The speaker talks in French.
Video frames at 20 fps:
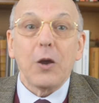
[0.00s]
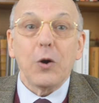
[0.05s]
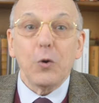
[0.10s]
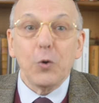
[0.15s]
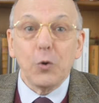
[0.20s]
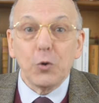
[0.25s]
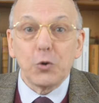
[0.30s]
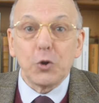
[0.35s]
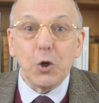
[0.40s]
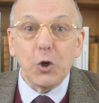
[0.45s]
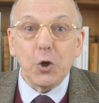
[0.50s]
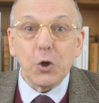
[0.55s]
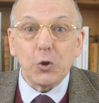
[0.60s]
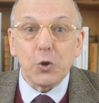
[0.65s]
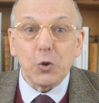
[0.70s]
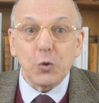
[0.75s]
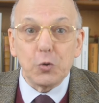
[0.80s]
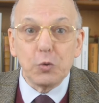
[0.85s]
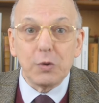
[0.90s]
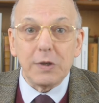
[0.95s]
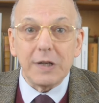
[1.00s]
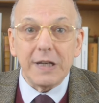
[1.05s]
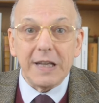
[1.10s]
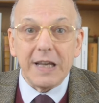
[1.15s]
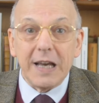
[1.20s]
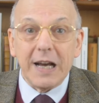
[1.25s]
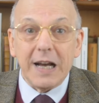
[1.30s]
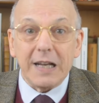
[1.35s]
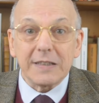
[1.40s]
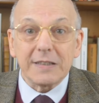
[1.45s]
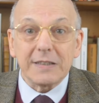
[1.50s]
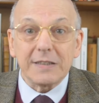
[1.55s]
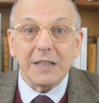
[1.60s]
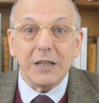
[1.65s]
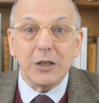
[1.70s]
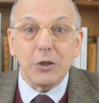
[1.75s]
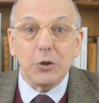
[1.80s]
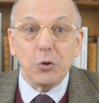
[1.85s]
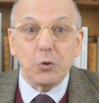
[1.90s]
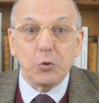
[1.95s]
auteur de toutes les grâces
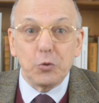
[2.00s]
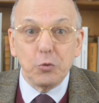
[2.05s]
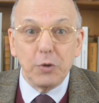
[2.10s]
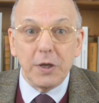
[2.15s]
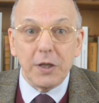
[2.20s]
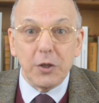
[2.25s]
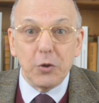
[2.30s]
et de tous les